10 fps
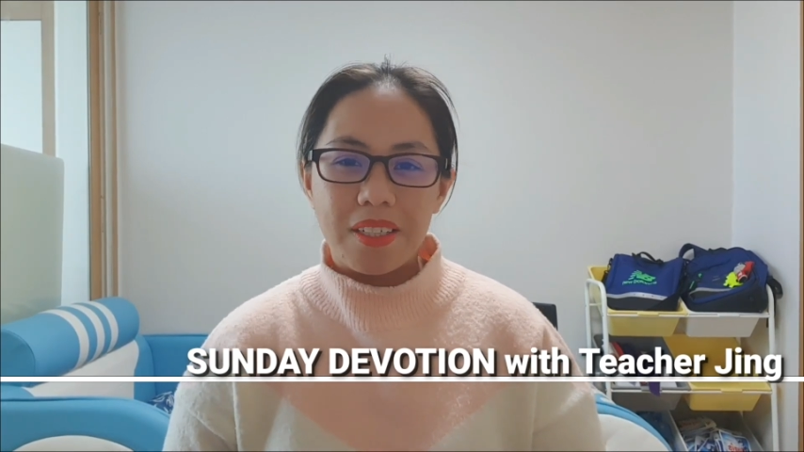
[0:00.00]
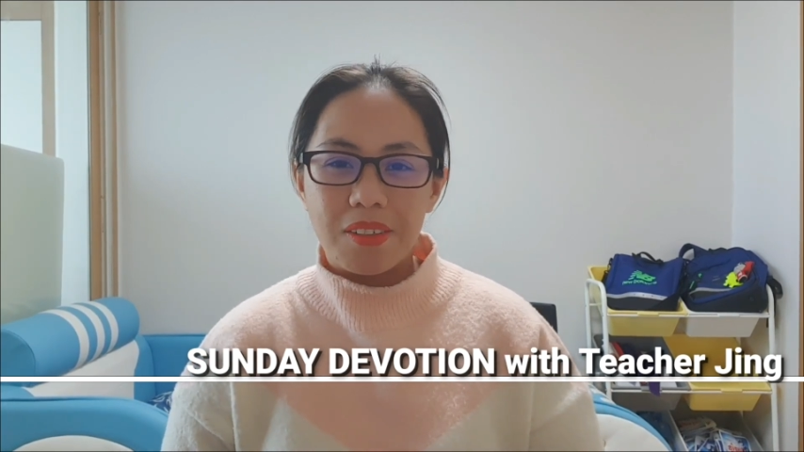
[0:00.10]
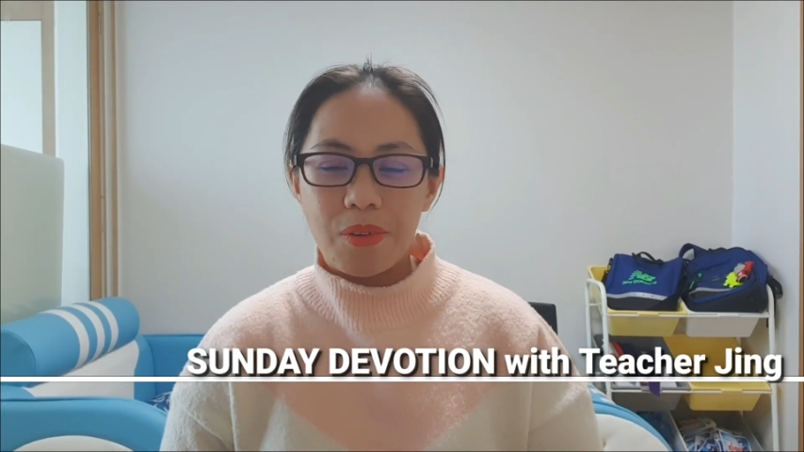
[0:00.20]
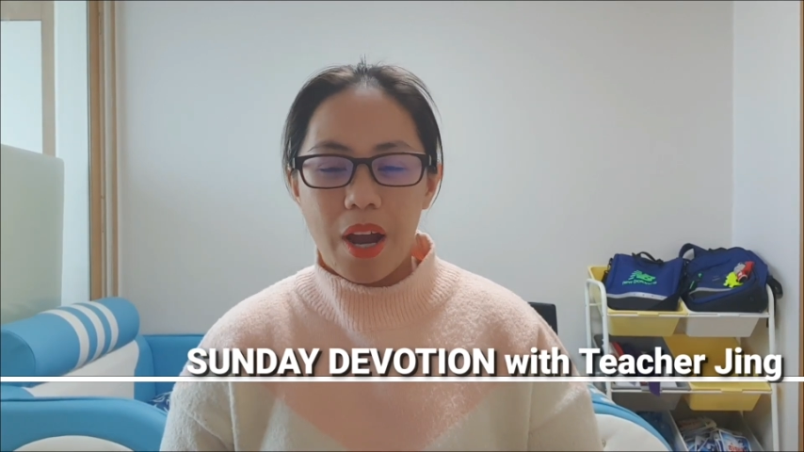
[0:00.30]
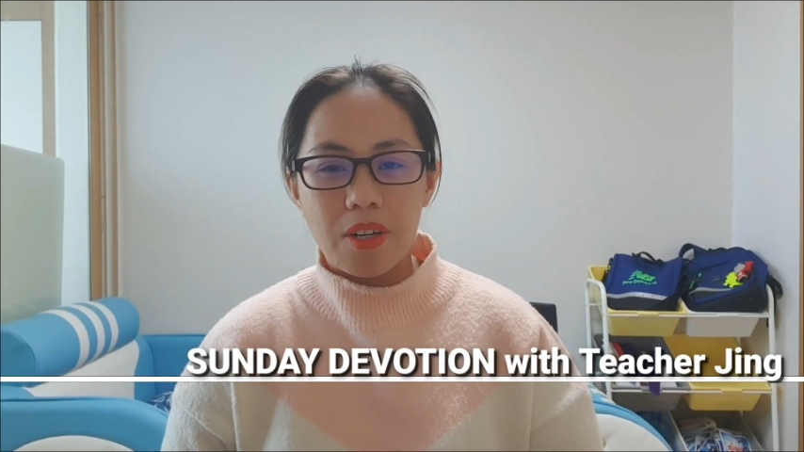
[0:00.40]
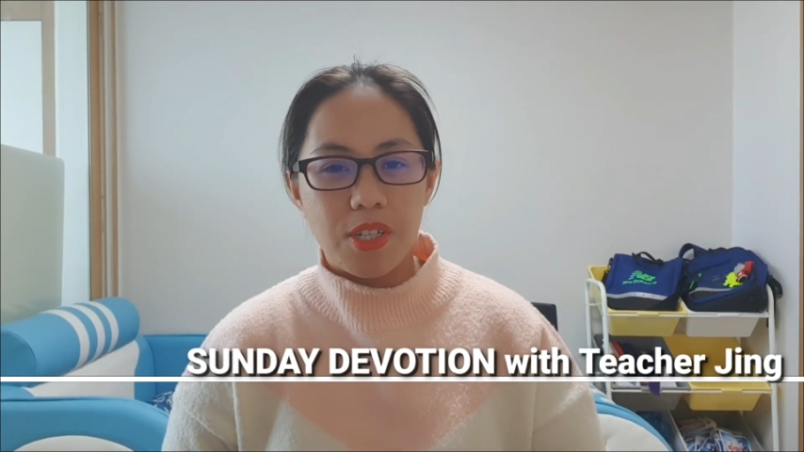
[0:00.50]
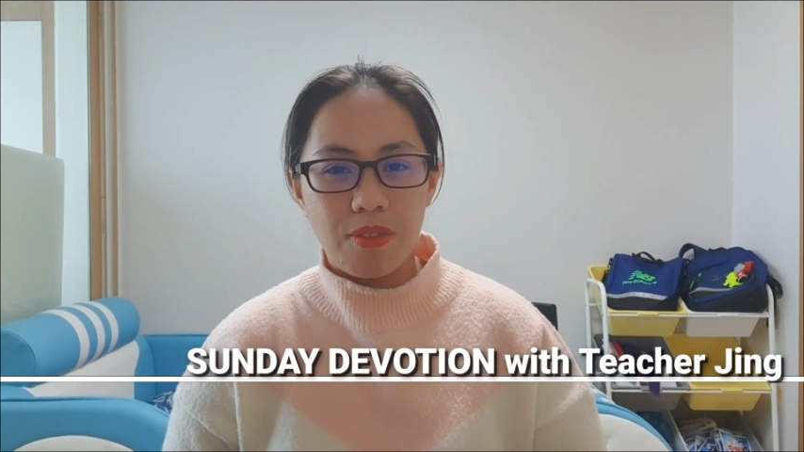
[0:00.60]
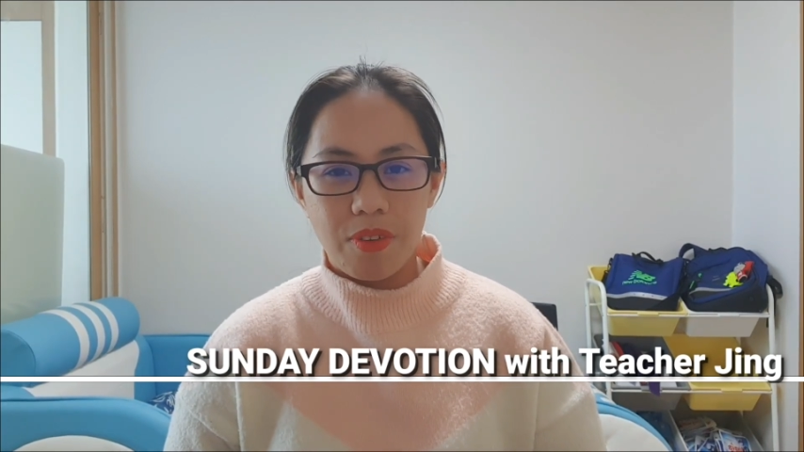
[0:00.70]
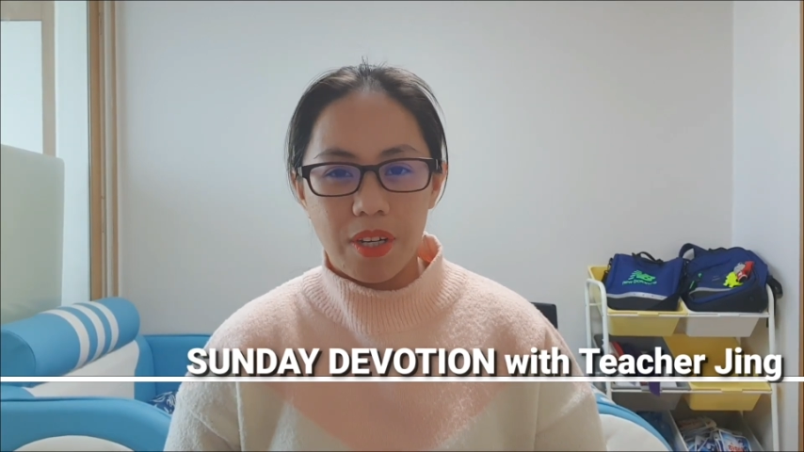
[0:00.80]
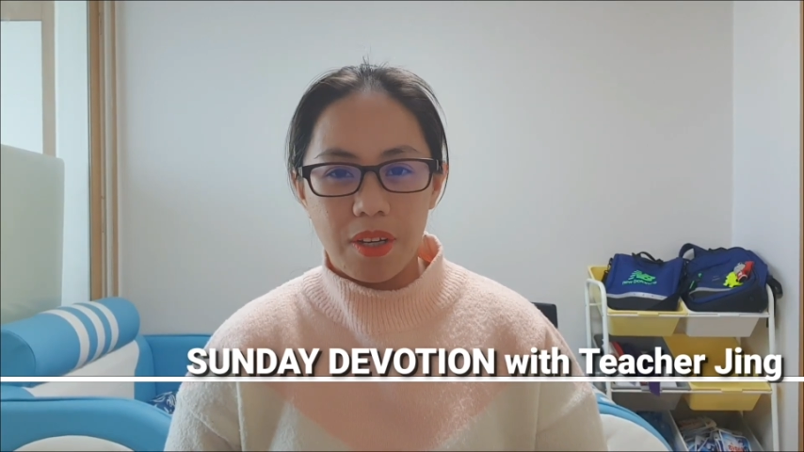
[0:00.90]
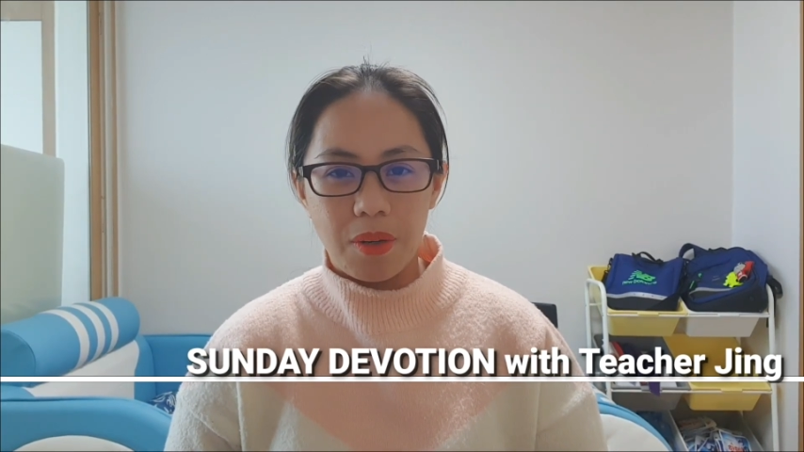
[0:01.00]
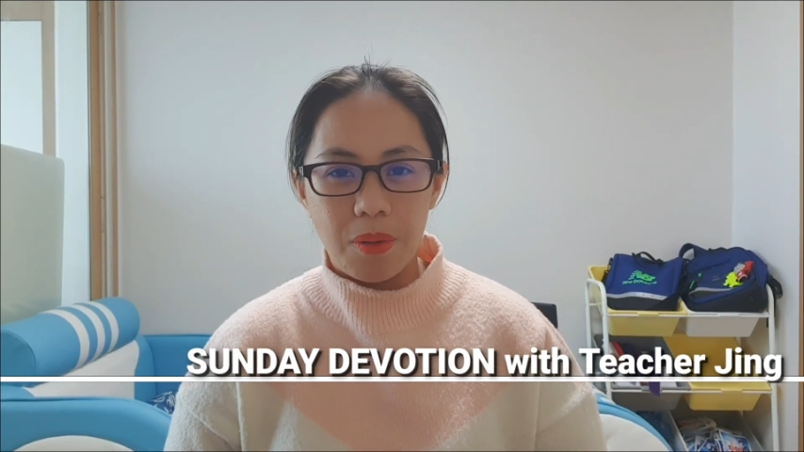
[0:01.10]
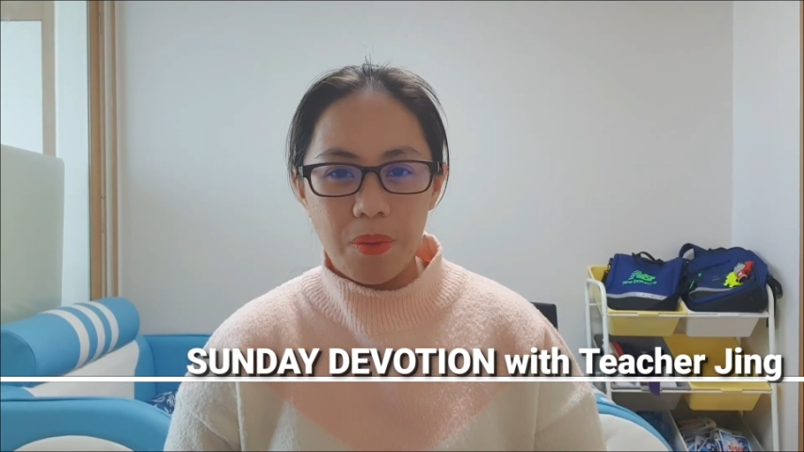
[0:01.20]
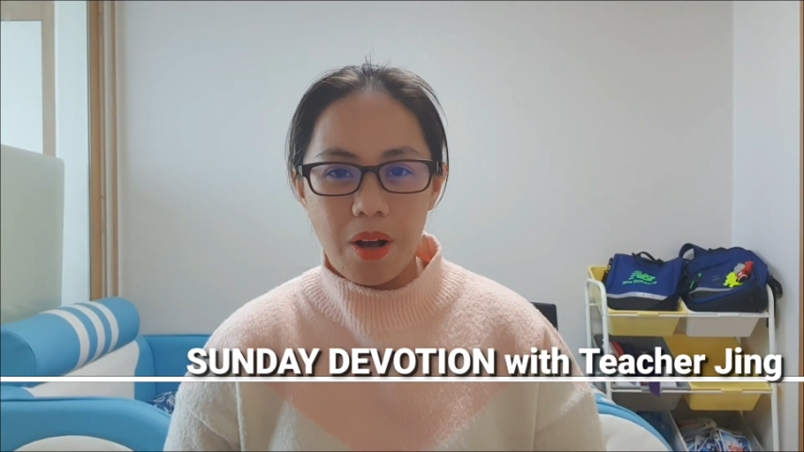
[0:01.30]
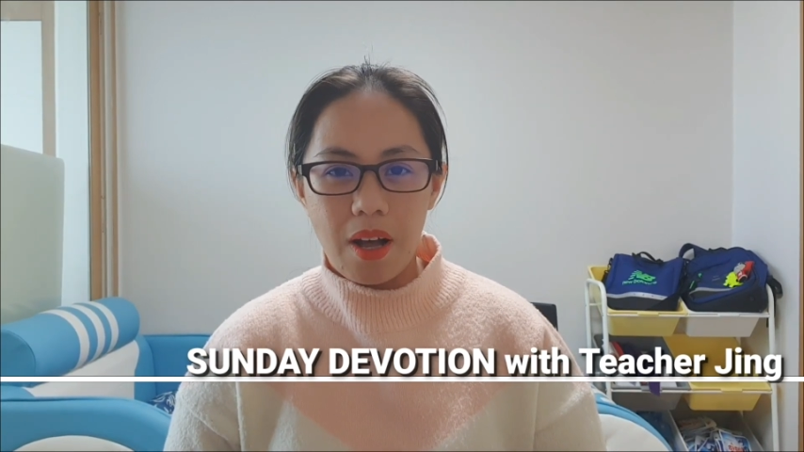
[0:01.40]
ng reaction
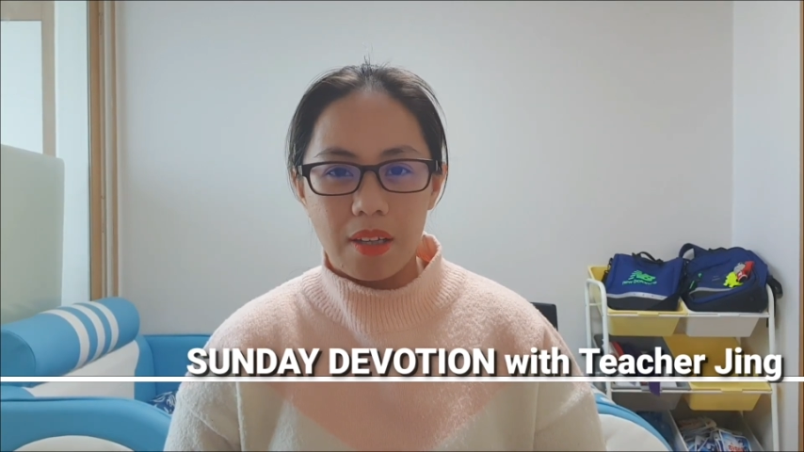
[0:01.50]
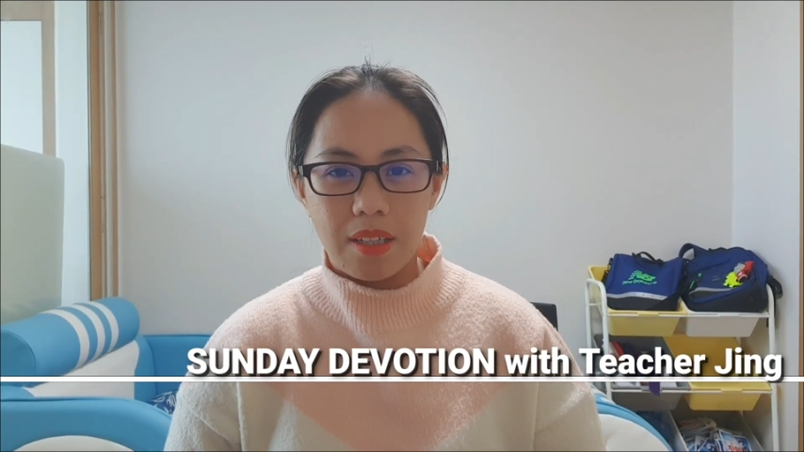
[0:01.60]
video at